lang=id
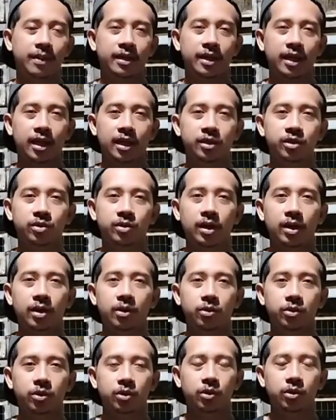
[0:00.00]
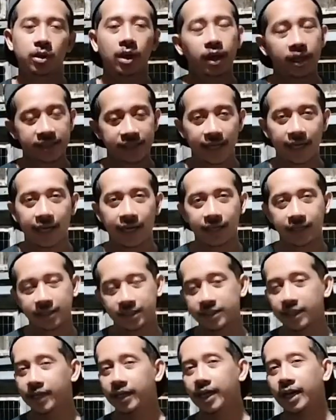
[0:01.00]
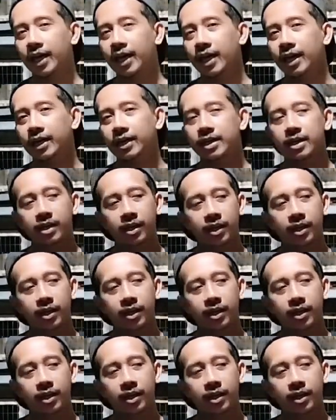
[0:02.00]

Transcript: banyakan juga untuk kesayangan-kesayangan